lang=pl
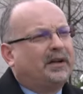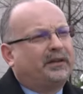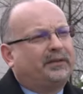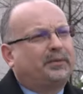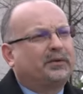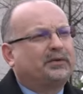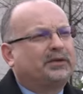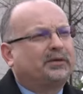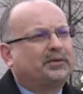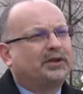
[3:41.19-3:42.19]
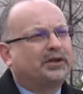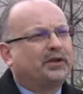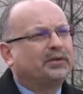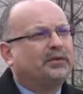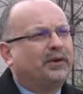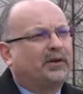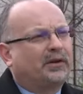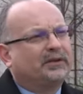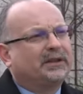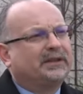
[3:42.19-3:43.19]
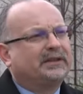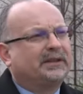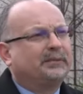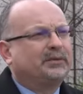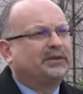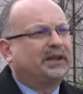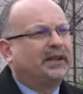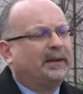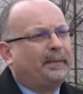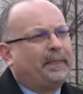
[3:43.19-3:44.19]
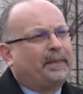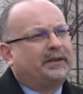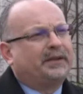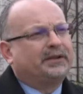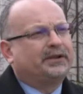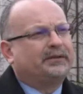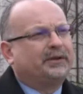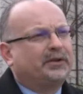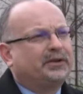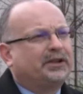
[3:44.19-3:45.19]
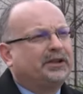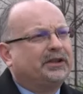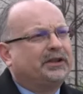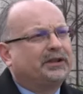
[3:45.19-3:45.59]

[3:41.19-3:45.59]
w produkcję różnych środków ochronnych, dystrybucję Y, żywności,